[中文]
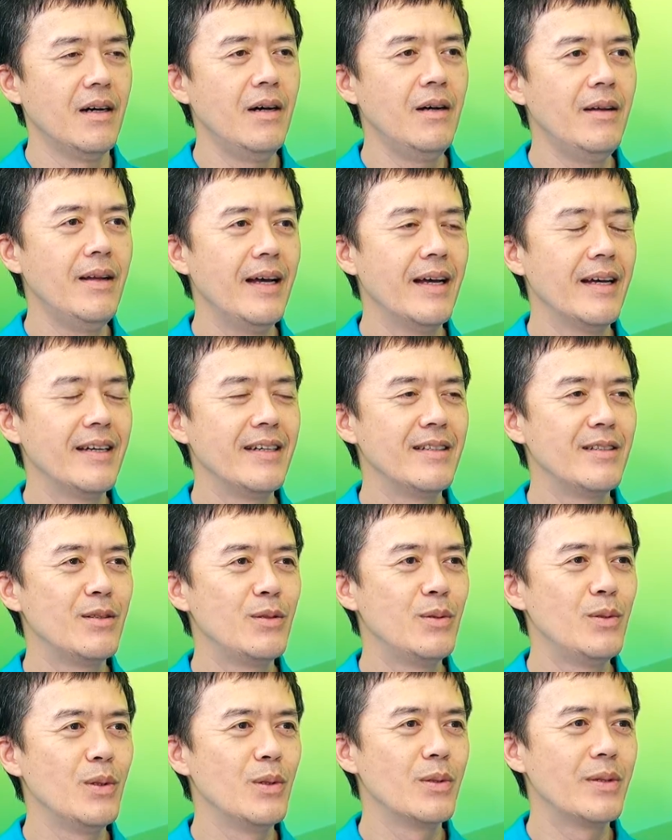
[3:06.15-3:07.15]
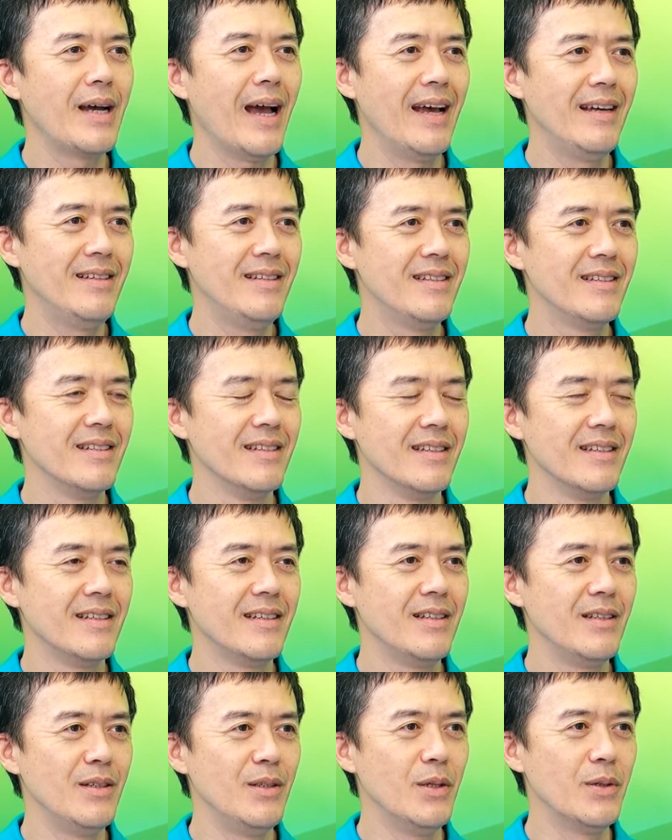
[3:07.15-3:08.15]
后来就开始
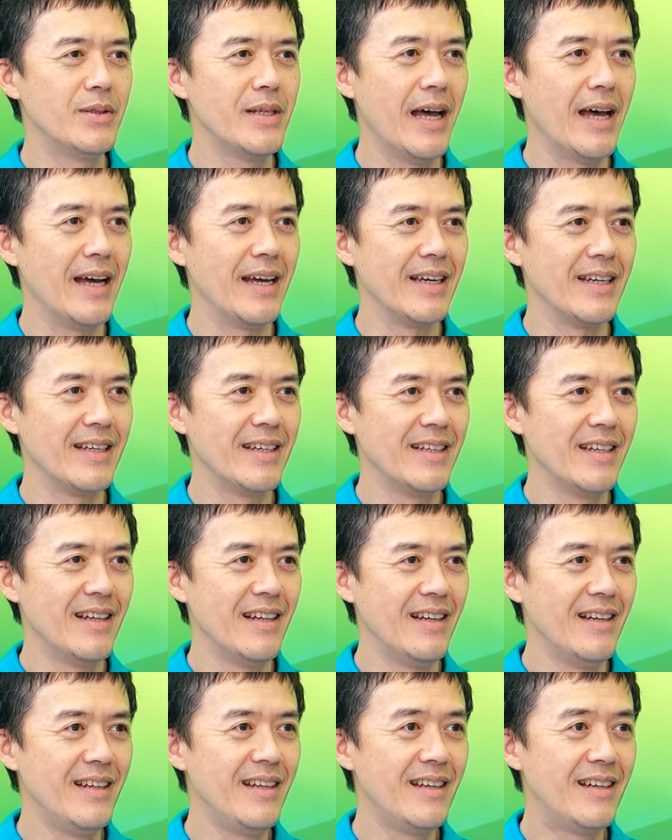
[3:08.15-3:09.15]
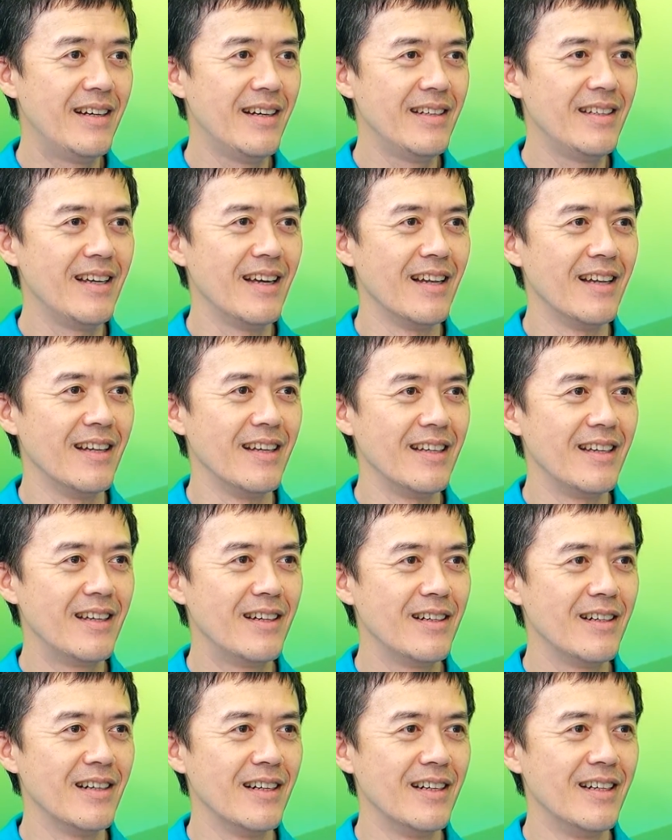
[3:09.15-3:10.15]
又在立刻演了一
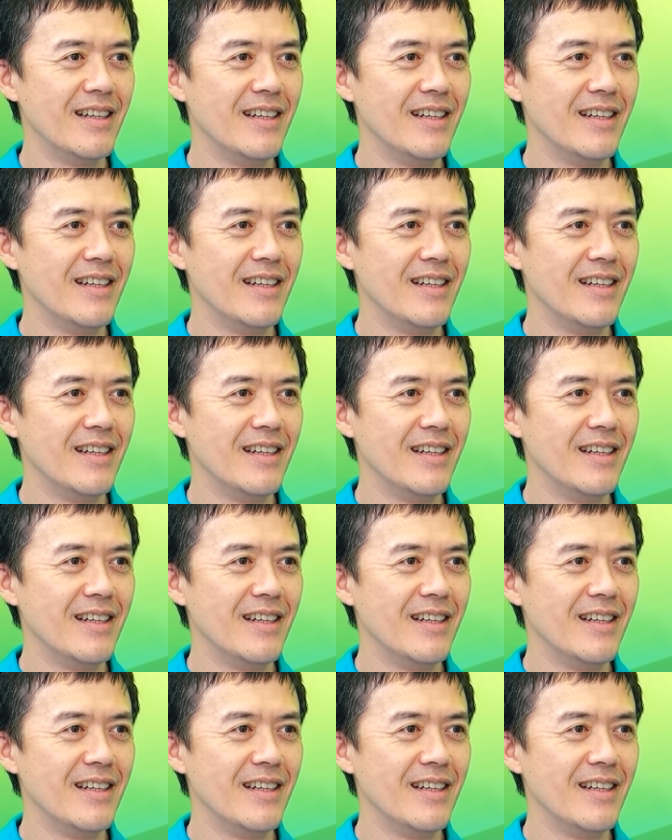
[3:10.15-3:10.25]
个